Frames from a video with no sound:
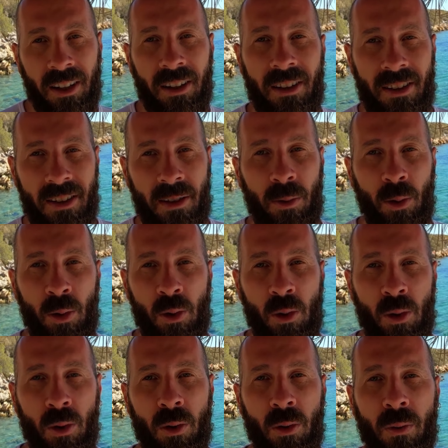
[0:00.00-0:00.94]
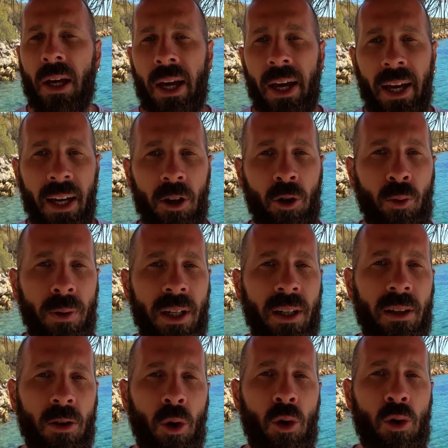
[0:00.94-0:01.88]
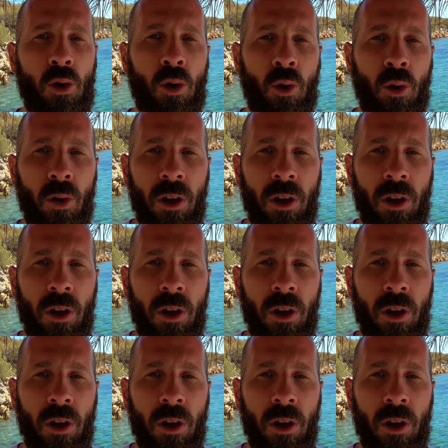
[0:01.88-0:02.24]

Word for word: Aklınızda bulunsun. Eğer numaralı gözlük